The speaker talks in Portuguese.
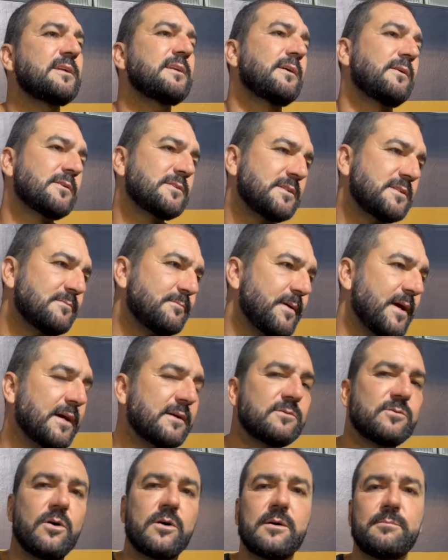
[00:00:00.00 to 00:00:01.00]
aí não, a gente pega
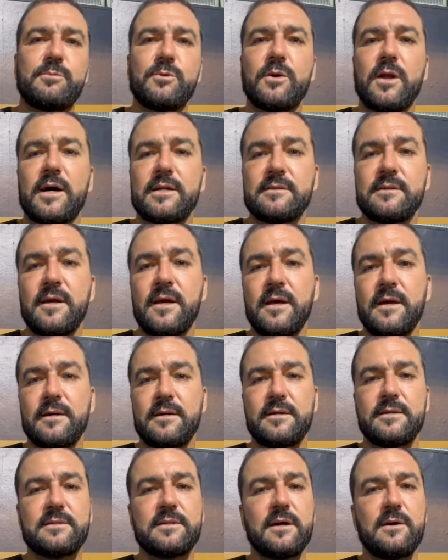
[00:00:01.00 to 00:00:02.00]
e toca pro lado.
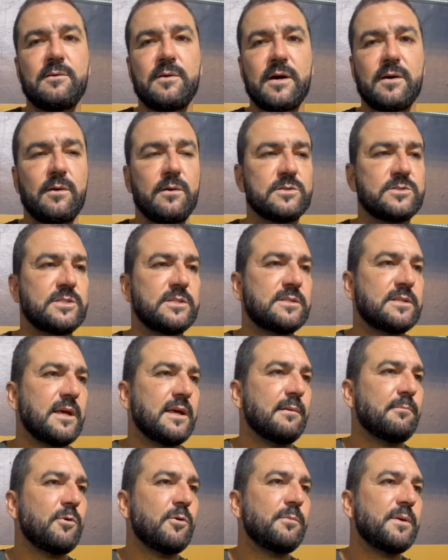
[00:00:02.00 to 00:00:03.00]
Então é igual eu
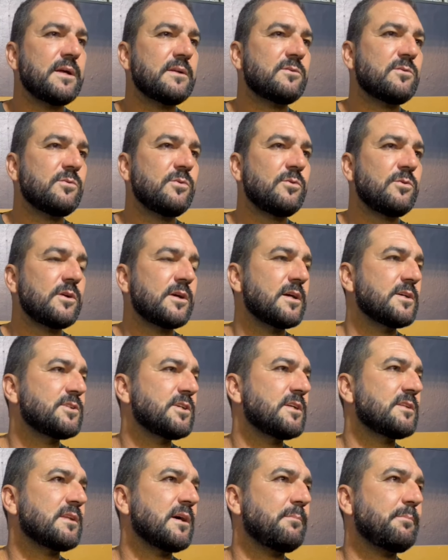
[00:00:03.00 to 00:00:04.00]
citei, é momento ruim que a
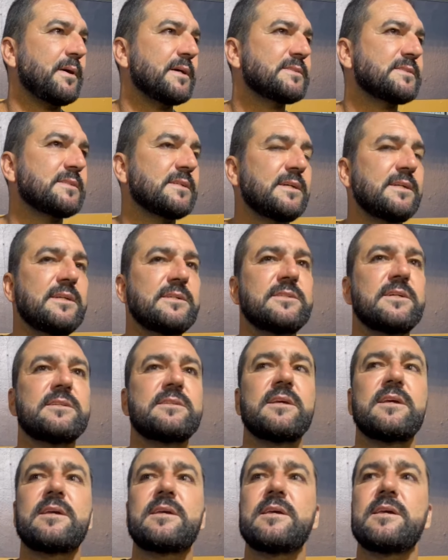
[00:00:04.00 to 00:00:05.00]
gente tá passando, a gente
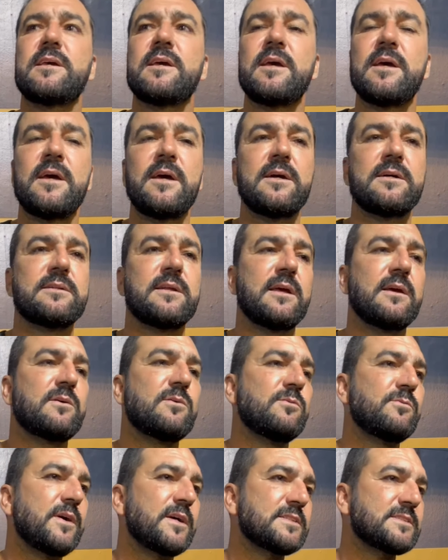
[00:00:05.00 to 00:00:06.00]
tem que, tem que
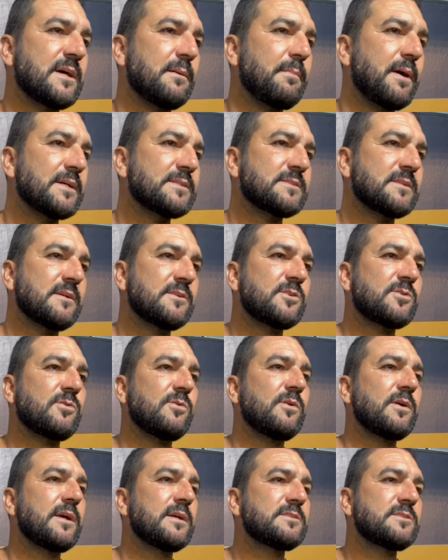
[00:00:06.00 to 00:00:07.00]
conversar bastante
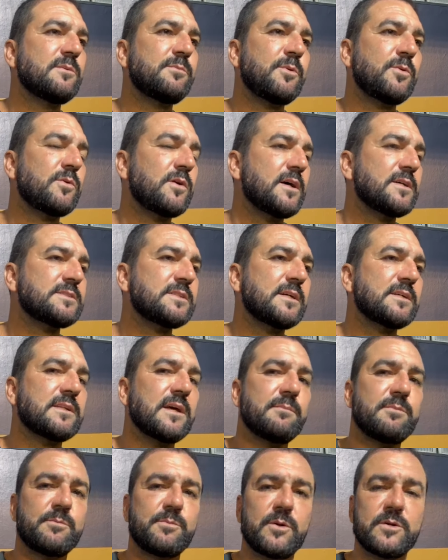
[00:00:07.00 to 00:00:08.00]
com eles e procurar acertar para o